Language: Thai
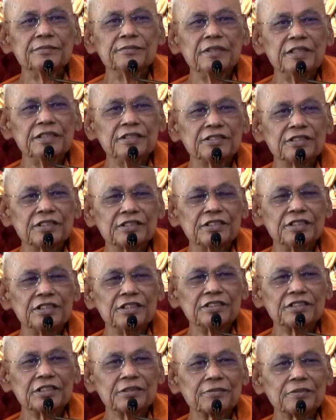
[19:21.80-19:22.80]
มีสติ
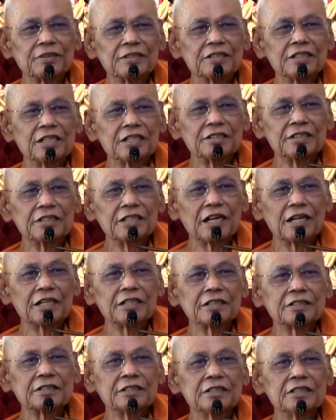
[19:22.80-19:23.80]
สัมปชัญญะ
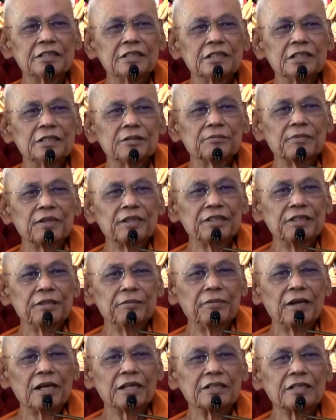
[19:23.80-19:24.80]
ปฏิ
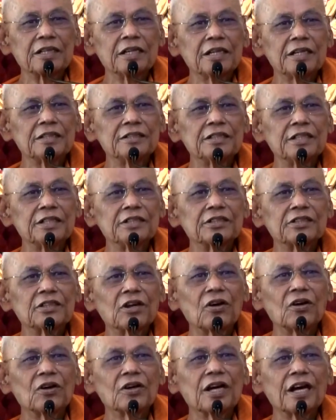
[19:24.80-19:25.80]
บัติให้ติด
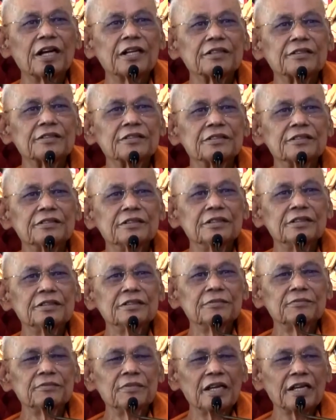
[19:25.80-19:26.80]
ต่อกัน
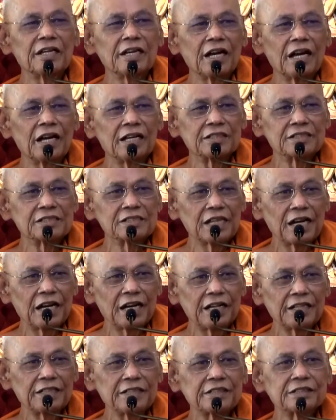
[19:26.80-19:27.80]
ไม่ขาดสา
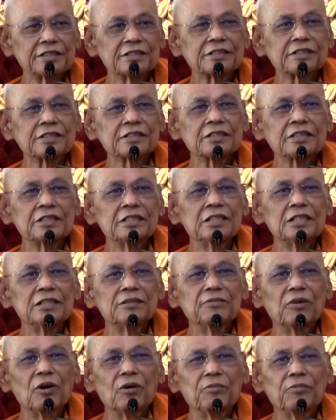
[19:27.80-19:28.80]
ย
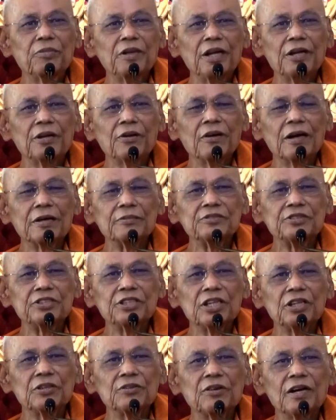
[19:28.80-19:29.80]
ผมมีความ
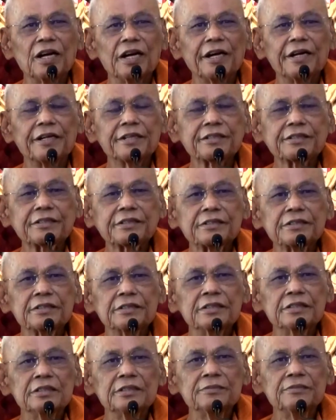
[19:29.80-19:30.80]
เชื่อว่า
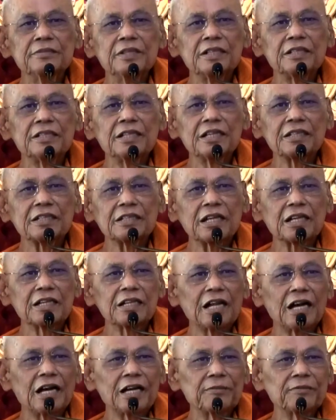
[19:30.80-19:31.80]
เมื่อท่านทั้ง
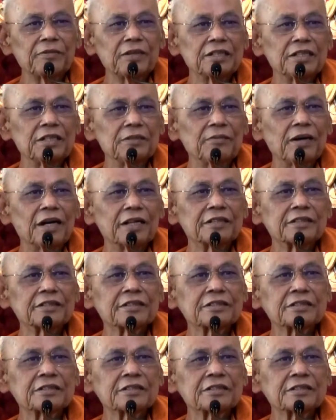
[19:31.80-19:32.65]
หลายปฏิบัติ